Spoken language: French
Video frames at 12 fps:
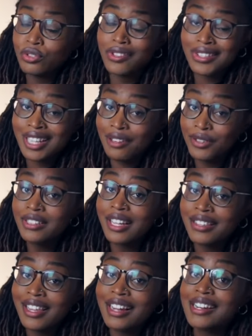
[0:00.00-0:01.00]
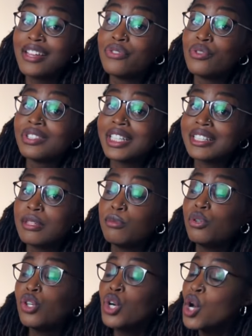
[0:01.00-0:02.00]
dans sa ville natale de
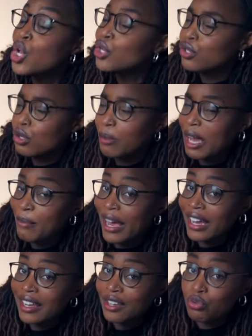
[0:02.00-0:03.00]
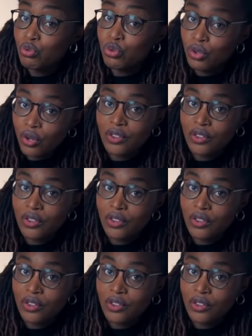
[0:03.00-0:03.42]
Sasebo, se préparait une autre